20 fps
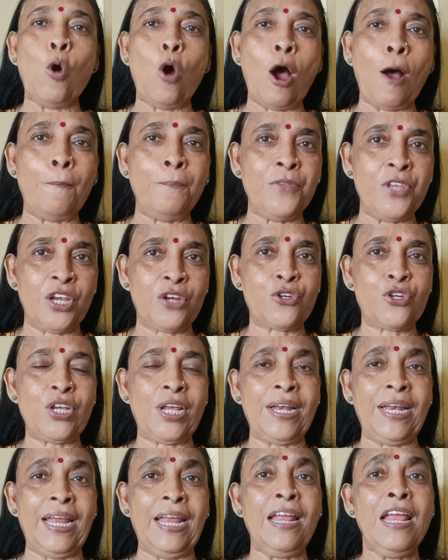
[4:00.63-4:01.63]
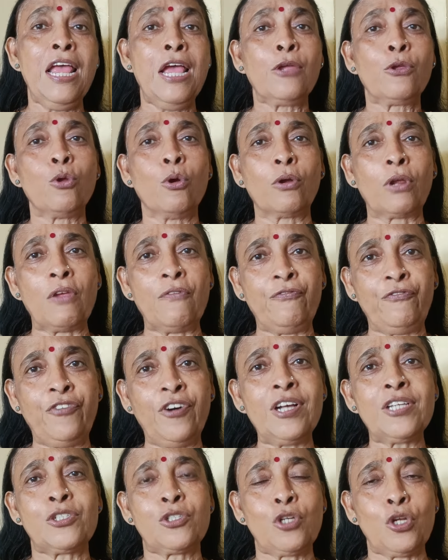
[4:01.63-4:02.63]
को ऑब्जेक्शन है क्योंकि
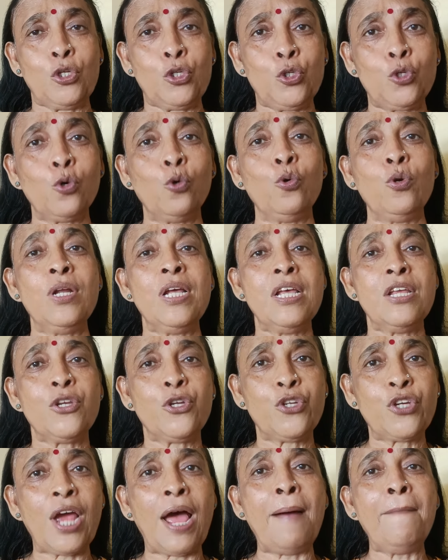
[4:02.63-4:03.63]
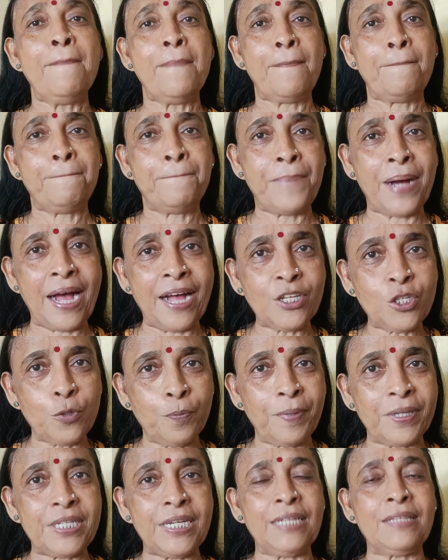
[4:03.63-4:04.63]
फर्स्ट जून शाम
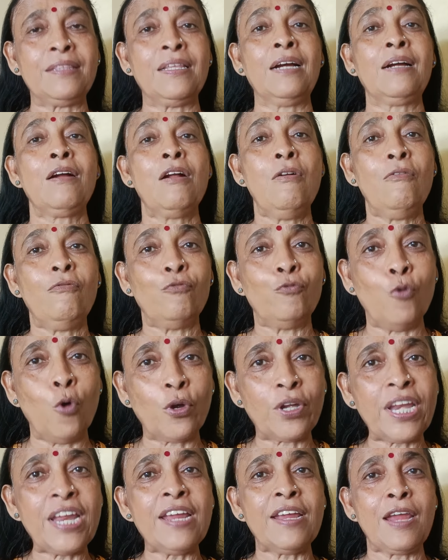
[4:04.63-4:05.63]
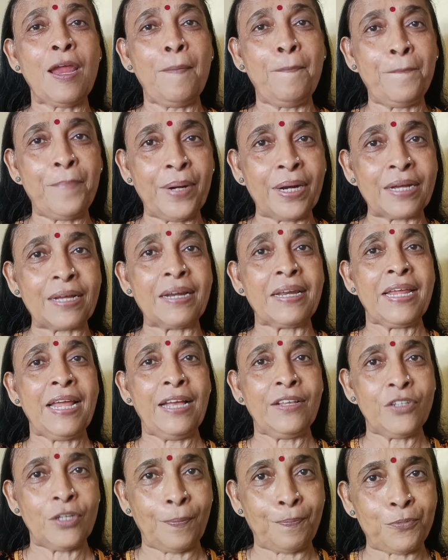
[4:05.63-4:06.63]
पाँच बजे तक वोटिंग की
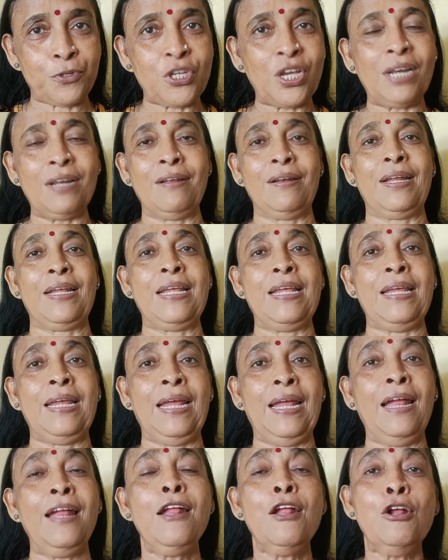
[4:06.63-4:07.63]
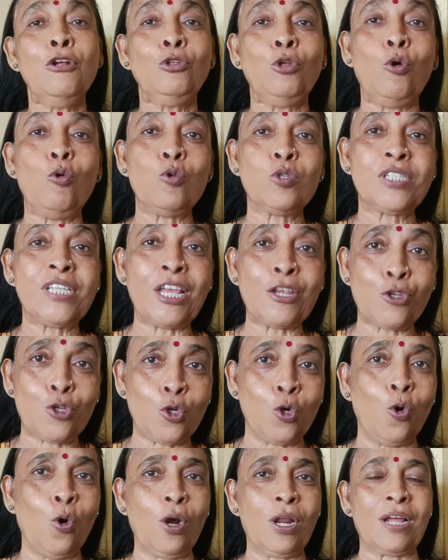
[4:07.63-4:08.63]
प्रक्रिया जब चल रही है तो उसे
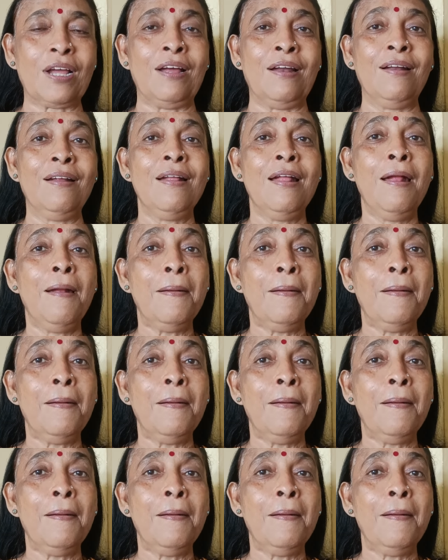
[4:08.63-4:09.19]
छोड़कर